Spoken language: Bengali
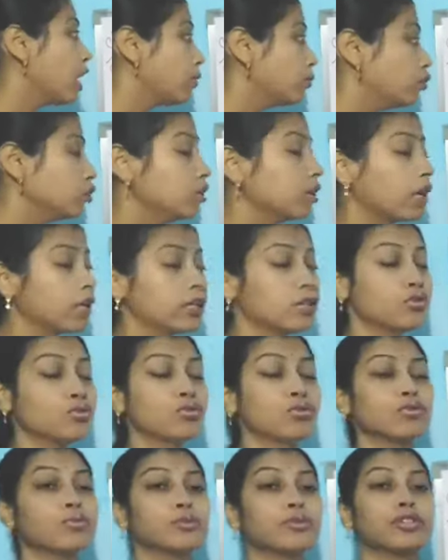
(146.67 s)
আমন ধানের
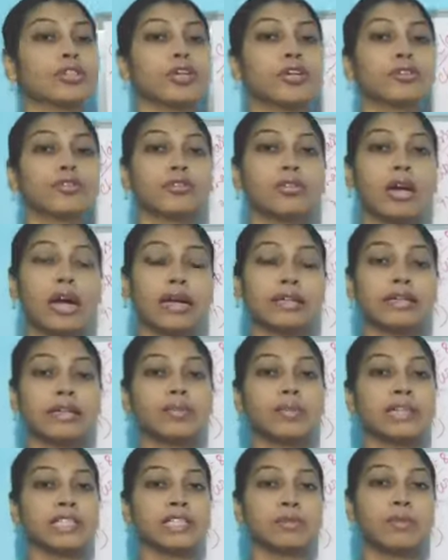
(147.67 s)
জন্য প্রধানত কাদা
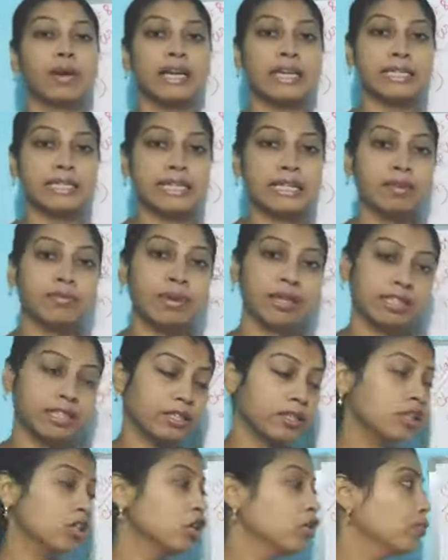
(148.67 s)
মাটি বা এঁটেল
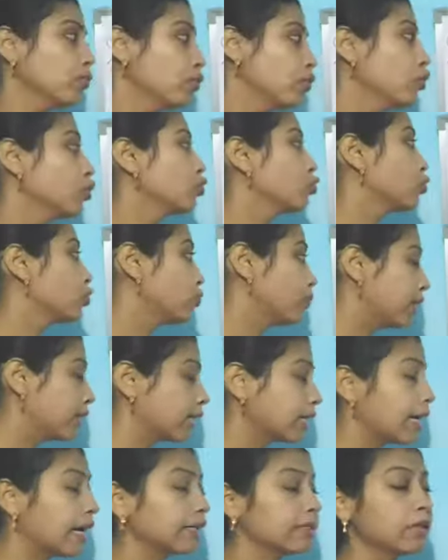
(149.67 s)
মাটি প্রয়োজন
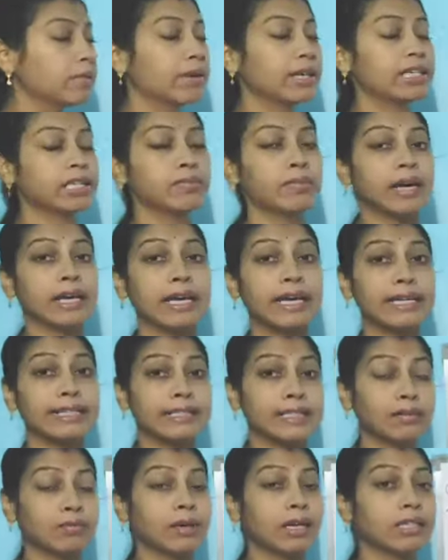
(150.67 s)
মানে কাদামাটি বা
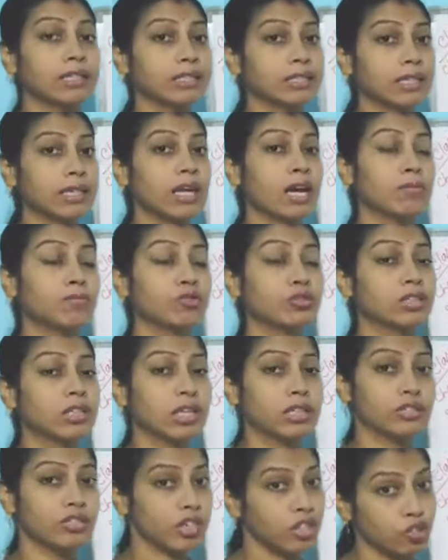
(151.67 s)
এঁটেল মাটিতেই আমন
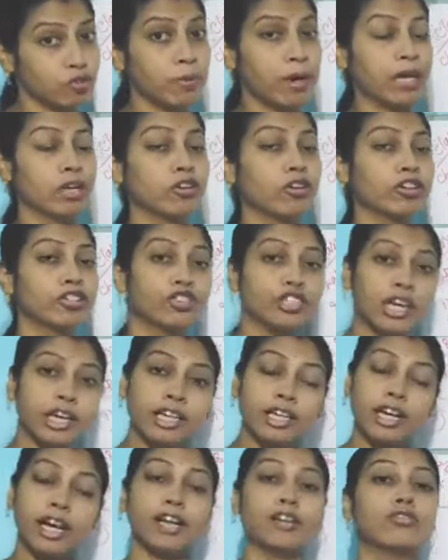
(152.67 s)
ধান চাষ ভালো হয়
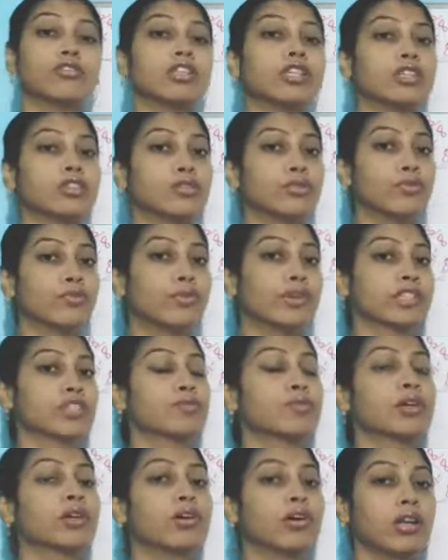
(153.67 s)
সেই কারণেই কিন্তু
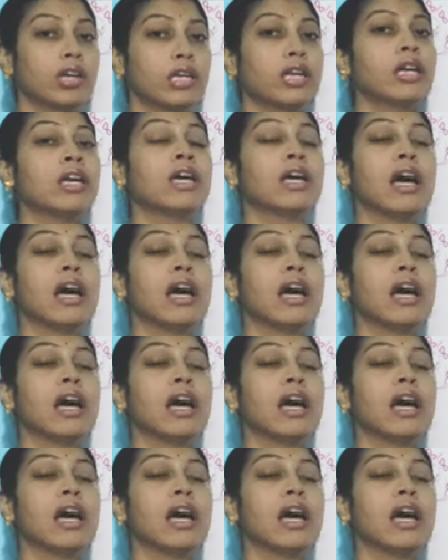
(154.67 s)
ওয়েস্ট বেঙ্গলে